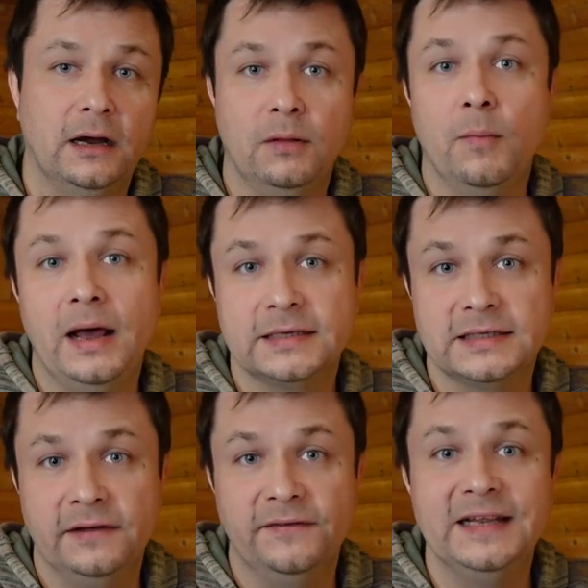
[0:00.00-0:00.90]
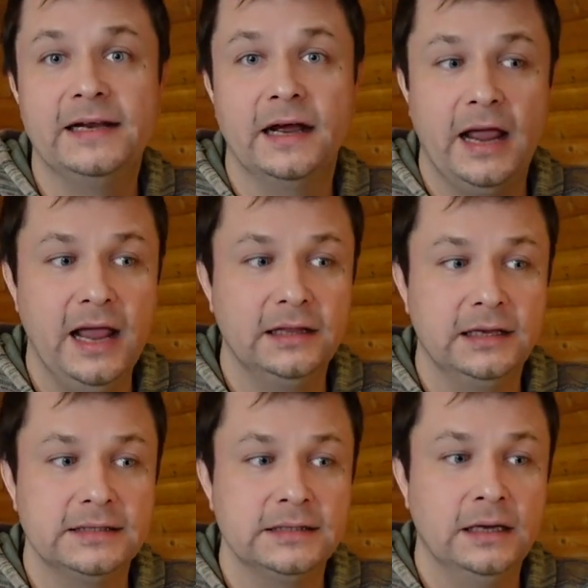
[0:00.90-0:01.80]
Карл Маркс и Фридрих
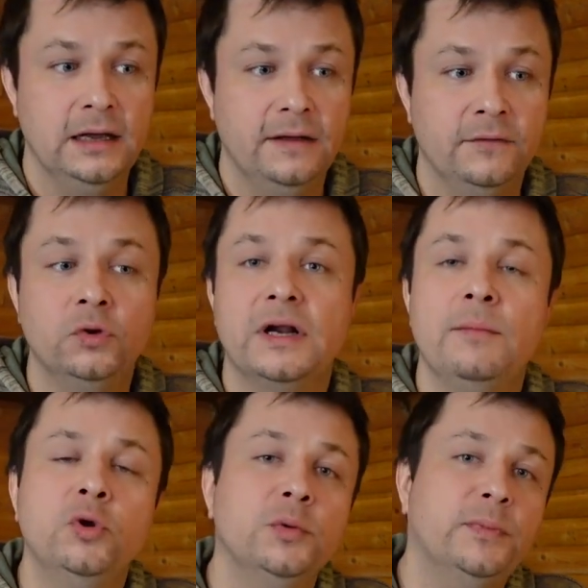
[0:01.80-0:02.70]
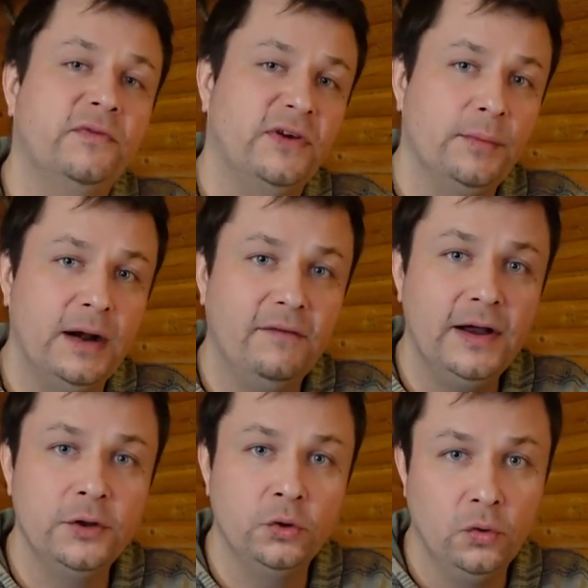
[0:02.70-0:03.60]
Энгельс ведут работу по
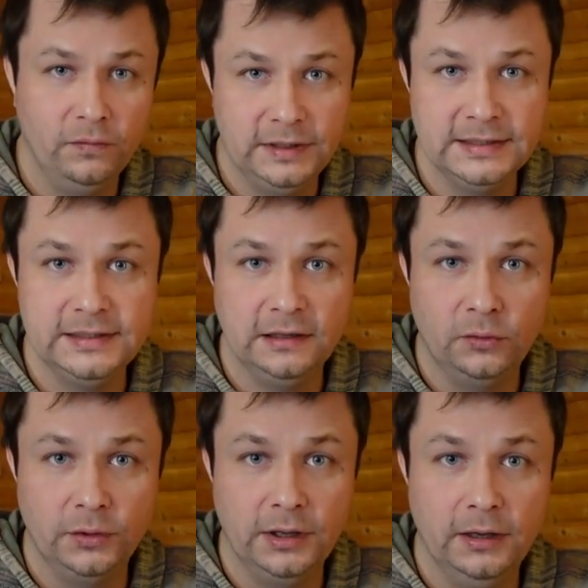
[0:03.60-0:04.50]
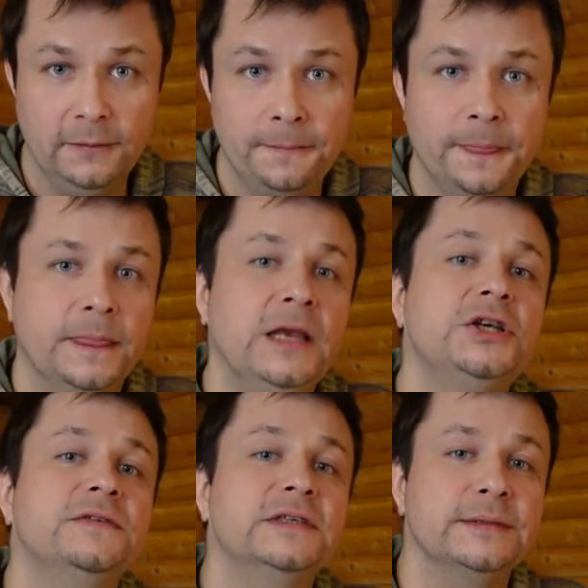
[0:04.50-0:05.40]
формированию новой идеологии. В
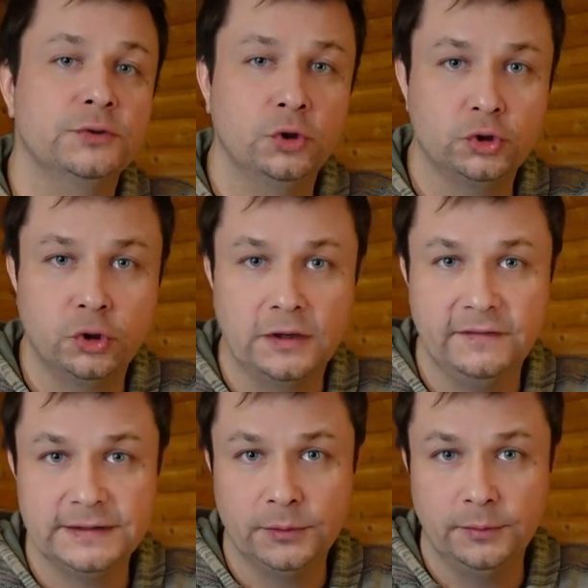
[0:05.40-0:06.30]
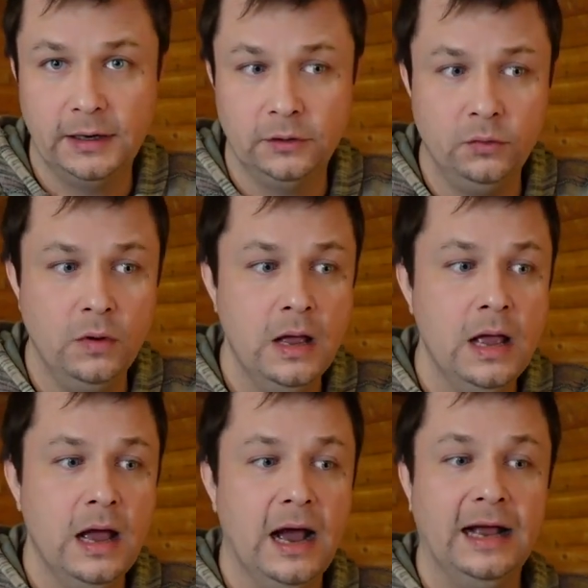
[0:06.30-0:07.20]
1848 году
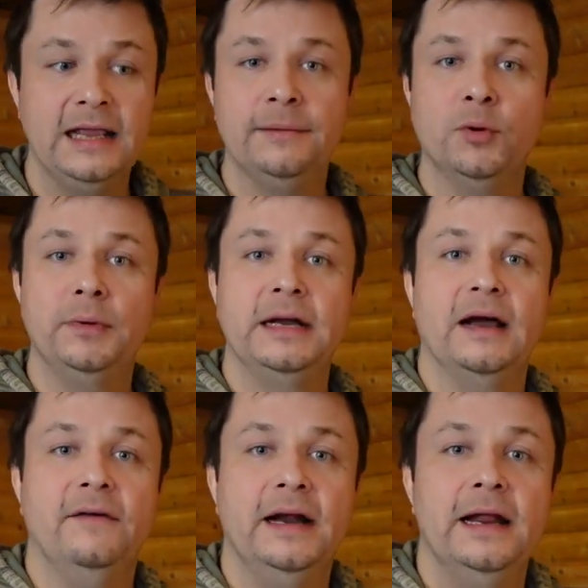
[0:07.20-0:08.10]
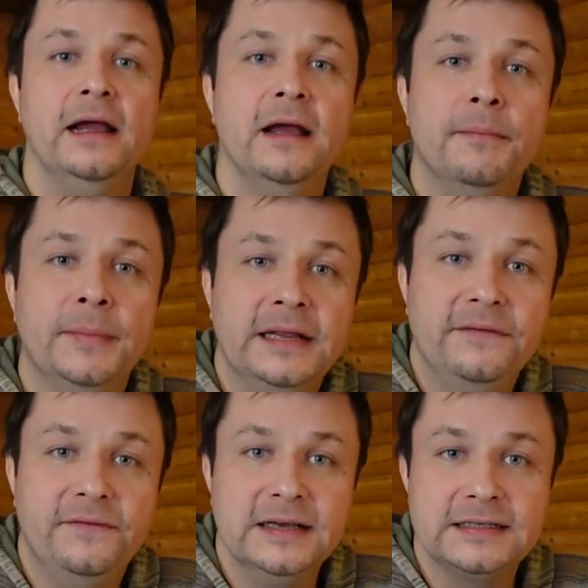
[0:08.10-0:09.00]
они опубликовали
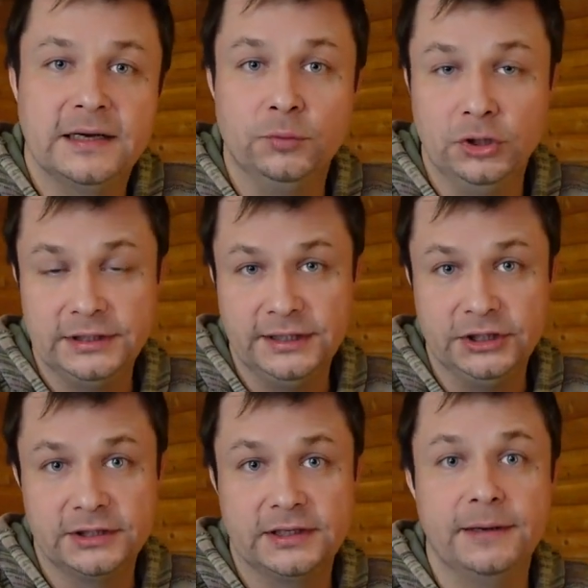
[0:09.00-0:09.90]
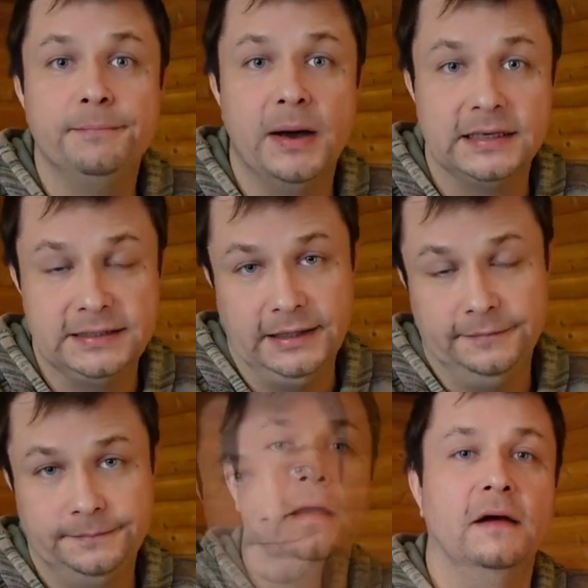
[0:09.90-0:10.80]
«Манифест коммунистической
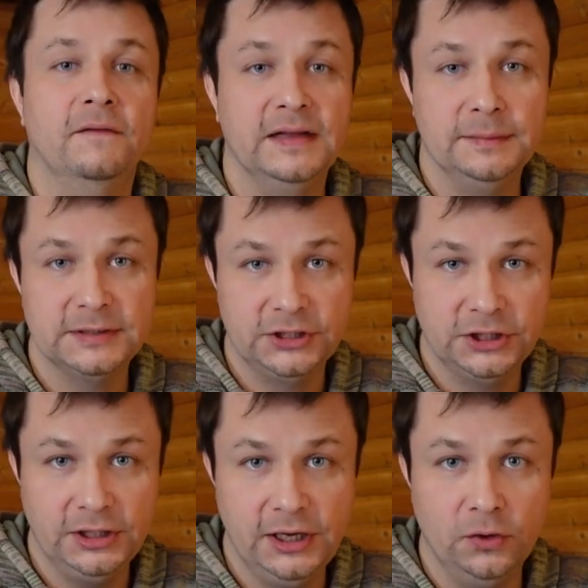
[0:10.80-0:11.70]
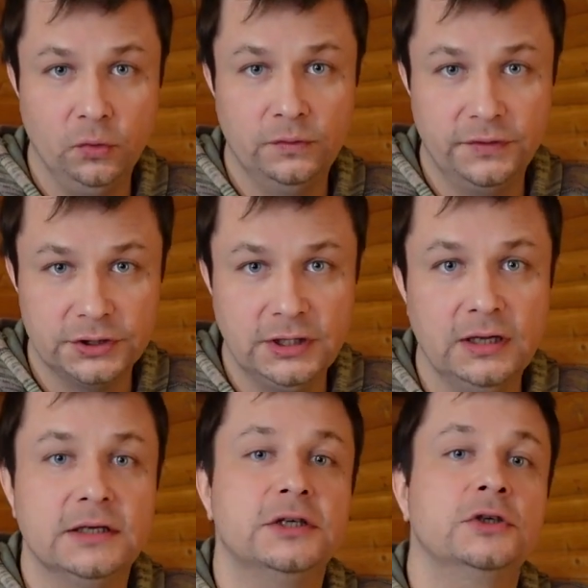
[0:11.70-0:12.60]
партии». В этом сочинении
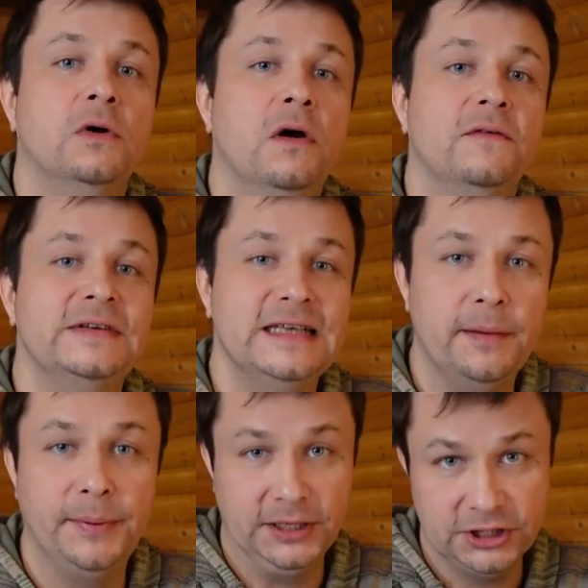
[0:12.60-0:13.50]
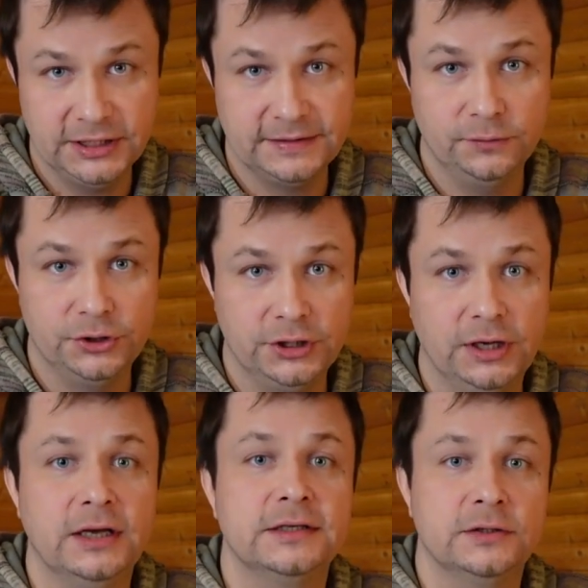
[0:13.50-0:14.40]
утверждалось, что вся
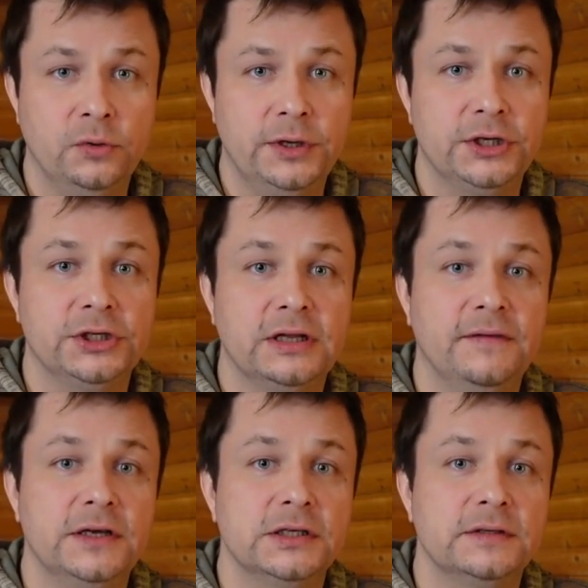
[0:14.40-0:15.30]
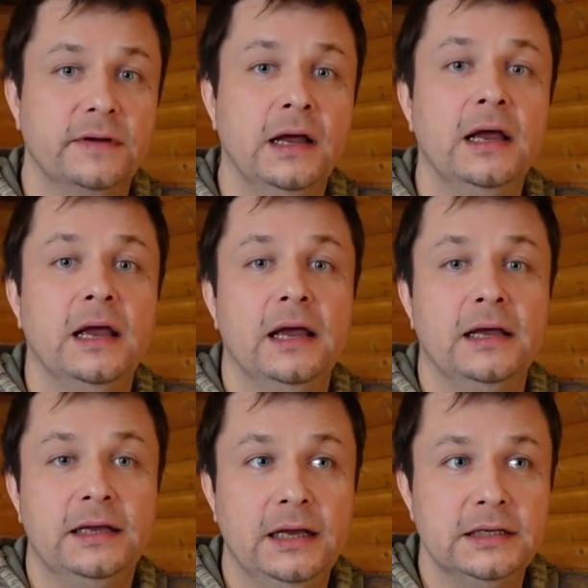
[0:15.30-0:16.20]
предшествующая история человечества
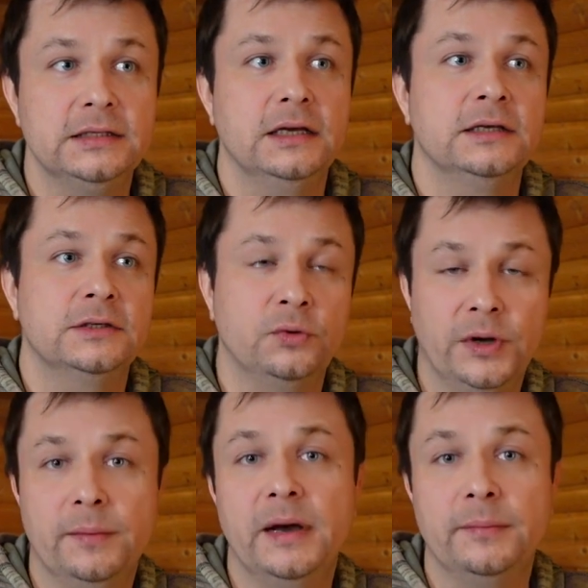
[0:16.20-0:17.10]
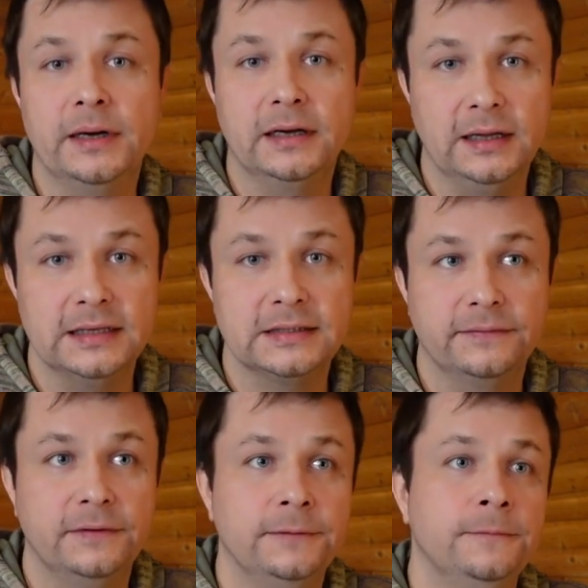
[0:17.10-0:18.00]
есть история борьбы
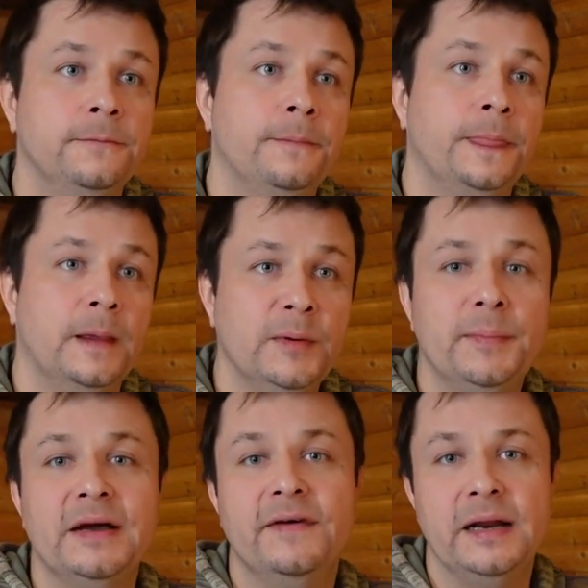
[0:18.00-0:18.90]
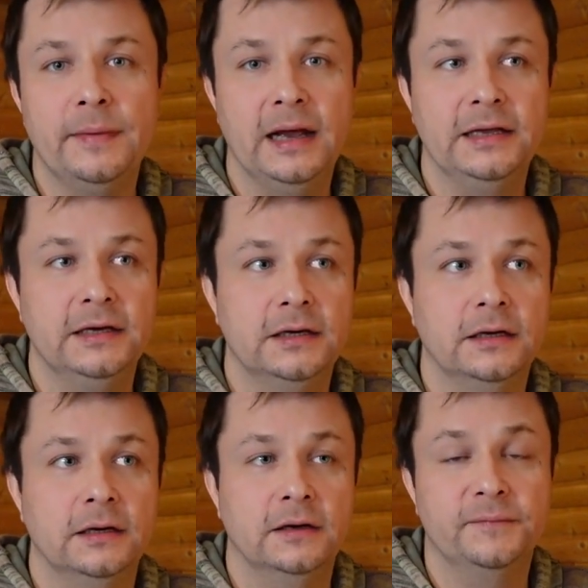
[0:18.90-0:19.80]
классов. Мы поговорим о
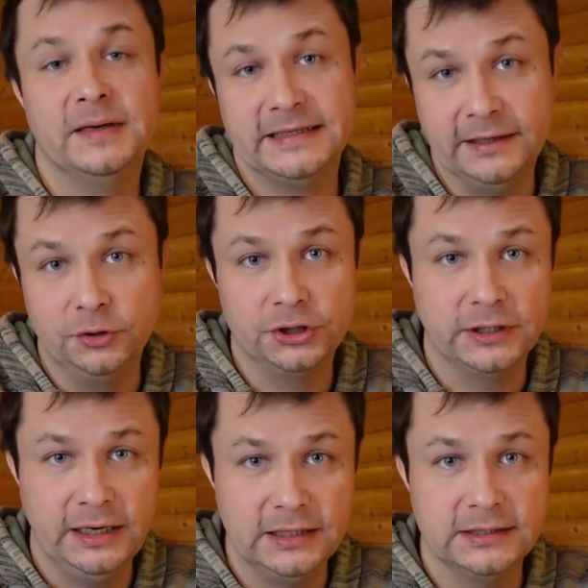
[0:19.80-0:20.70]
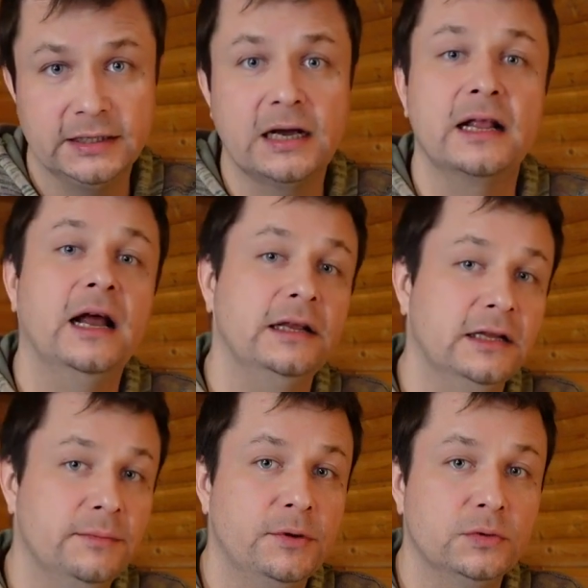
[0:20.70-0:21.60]
них э, в последующих лекциях, когда
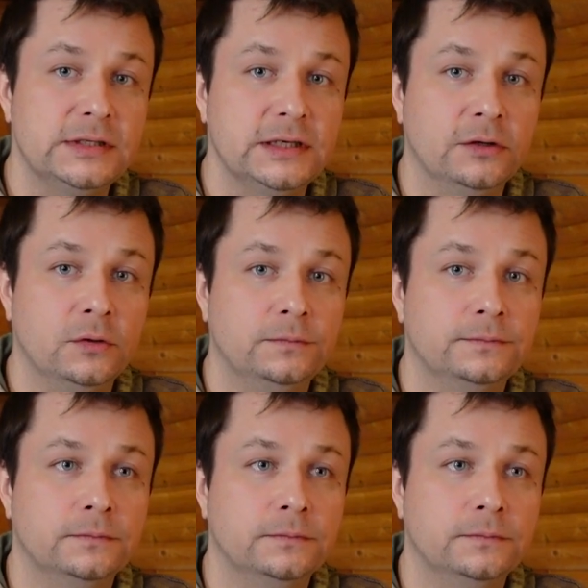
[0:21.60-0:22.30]
они наберут силу.